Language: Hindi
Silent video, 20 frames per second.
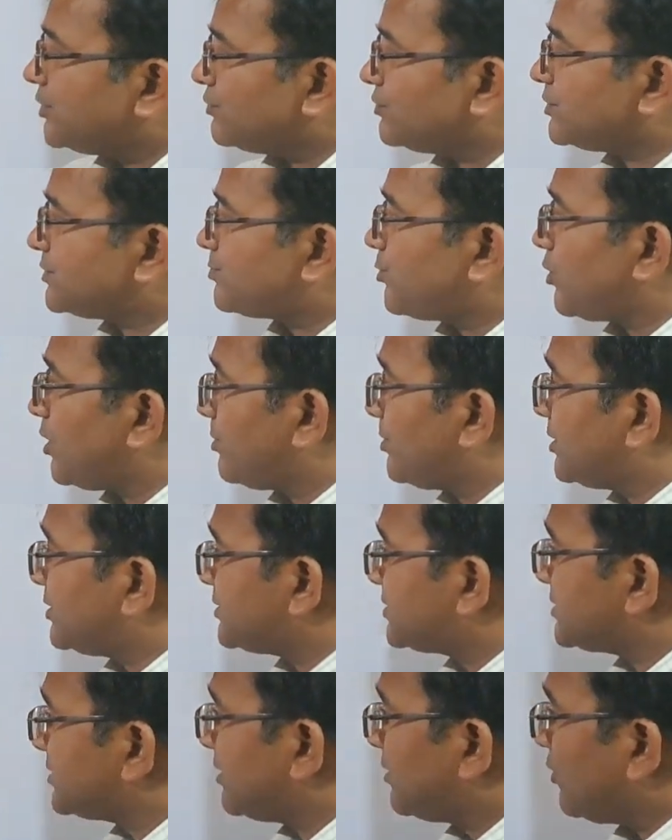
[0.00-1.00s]
यूजफुल
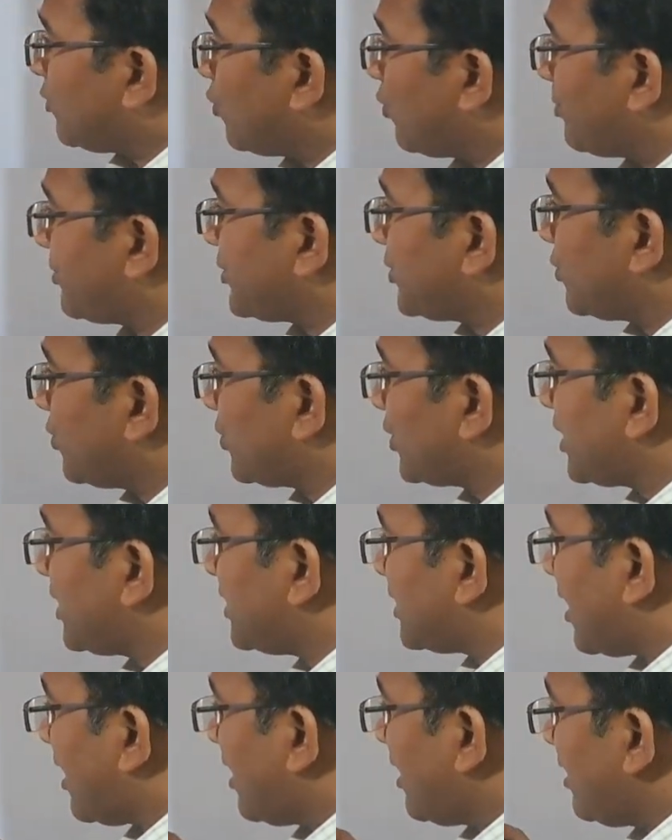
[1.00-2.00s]
मीन्स
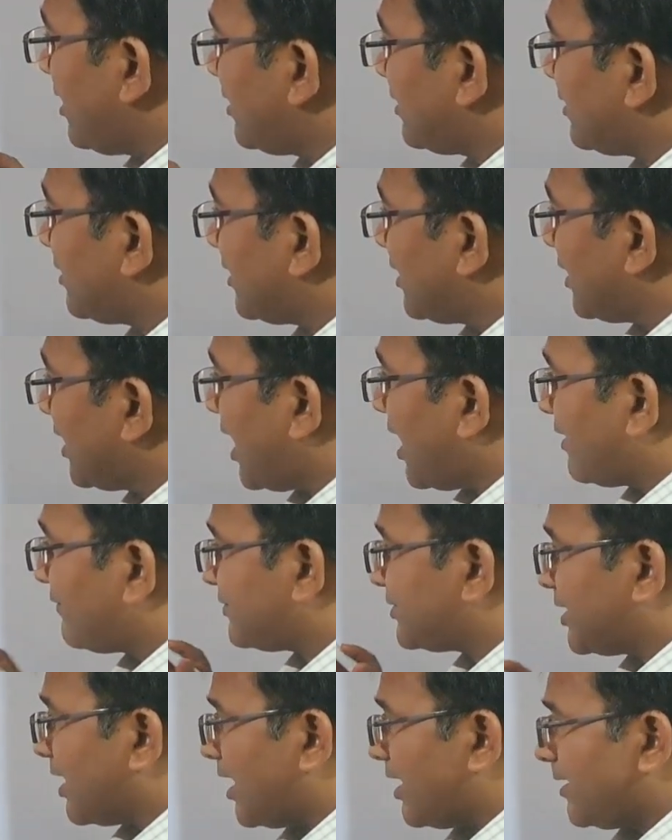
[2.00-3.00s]
उपयोगी या
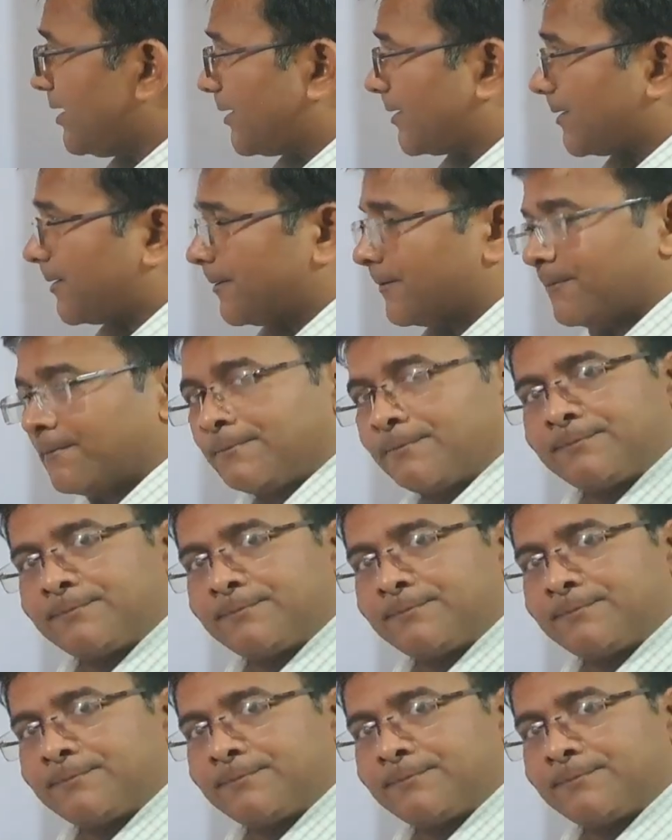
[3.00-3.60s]
लाभदायक